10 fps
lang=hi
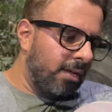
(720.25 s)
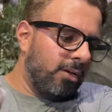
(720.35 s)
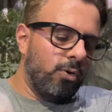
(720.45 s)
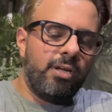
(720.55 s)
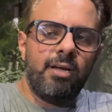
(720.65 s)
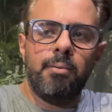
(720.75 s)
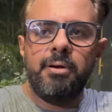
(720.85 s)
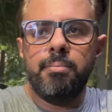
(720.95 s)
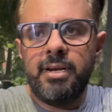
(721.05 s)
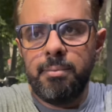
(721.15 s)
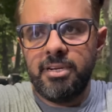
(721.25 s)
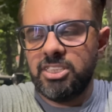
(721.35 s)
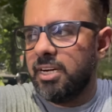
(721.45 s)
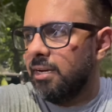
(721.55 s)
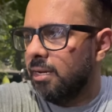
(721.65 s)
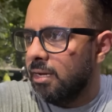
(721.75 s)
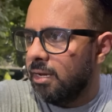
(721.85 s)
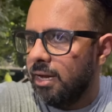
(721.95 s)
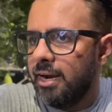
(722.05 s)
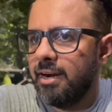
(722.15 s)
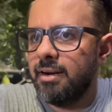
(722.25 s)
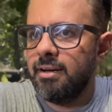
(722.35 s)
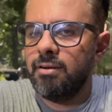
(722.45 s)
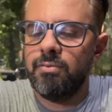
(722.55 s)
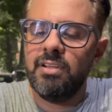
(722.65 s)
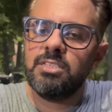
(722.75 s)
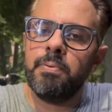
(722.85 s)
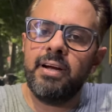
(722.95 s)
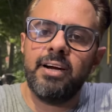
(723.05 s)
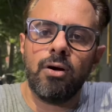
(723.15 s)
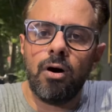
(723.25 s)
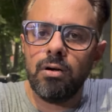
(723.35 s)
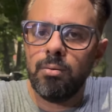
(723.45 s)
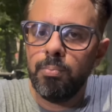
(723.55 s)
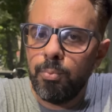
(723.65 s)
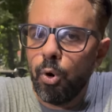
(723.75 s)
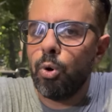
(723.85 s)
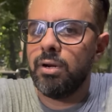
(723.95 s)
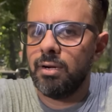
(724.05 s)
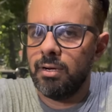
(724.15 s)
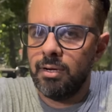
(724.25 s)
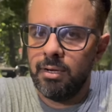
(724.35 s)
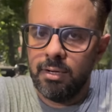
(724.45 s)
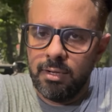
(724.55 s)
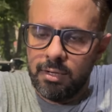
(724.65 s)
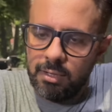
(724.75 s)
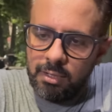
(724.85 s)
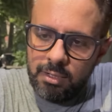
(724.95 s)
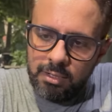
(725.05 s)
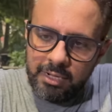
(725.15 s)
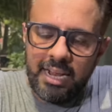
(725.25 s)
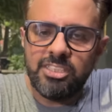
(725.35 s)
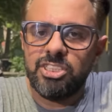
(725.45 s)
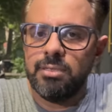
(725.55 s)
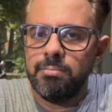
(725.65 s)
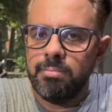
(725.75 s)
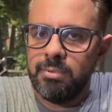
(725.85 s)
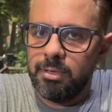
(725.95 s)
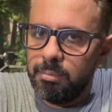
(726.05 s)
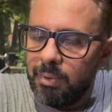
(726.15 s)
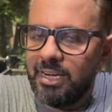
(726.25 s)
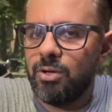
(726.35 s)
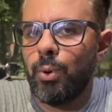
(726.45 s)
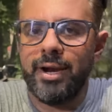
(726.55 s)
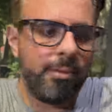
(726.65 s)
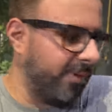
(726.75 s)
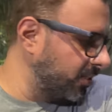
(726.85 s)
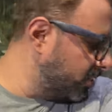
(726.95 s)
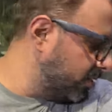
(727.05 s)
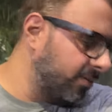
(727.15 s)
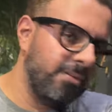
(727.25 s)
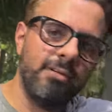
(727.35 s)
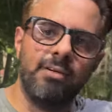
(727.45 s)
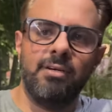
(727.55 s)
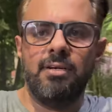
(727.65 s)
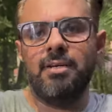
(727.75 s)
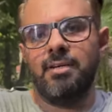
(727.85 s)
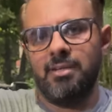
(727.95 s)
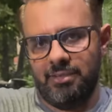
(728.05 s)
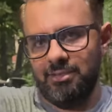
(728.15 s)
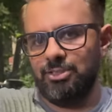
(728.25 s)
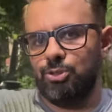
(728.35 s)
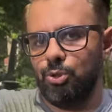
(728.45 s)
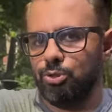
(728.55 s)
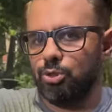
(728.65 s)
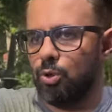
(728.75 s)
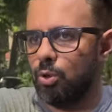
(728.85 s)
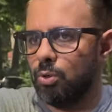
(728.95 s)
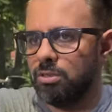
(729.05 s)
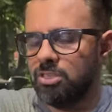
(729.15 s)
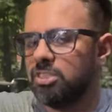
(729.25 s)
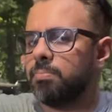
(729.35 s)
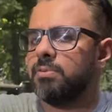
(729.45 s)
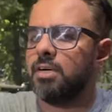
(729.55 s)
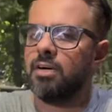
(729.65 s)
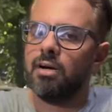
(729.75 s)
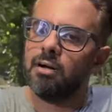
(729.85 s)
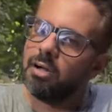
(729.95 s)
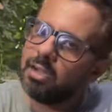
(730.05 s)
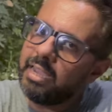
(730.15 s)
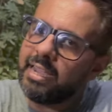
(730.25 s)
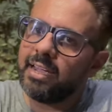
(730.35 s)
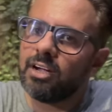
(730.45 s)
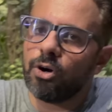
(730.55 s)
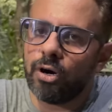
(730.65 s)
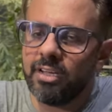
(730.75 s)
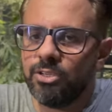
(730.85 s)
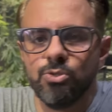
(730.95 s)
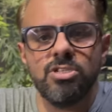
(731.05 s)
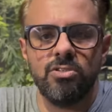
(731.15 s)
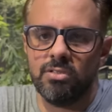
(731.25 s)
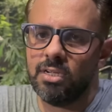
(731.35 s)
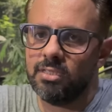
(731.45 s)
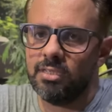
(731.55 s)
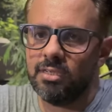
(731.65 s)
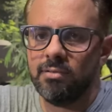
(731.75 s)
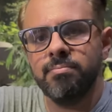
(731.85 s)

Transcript: क्योंकि अभी मनी बचा है एंड विल स्पेंड इट ऑन बोन कैल्शियम मल्टीवाइटामिन पॉसिबल जो जो जब तक एक एक कौड़ी यूज नहीं हो जाती ना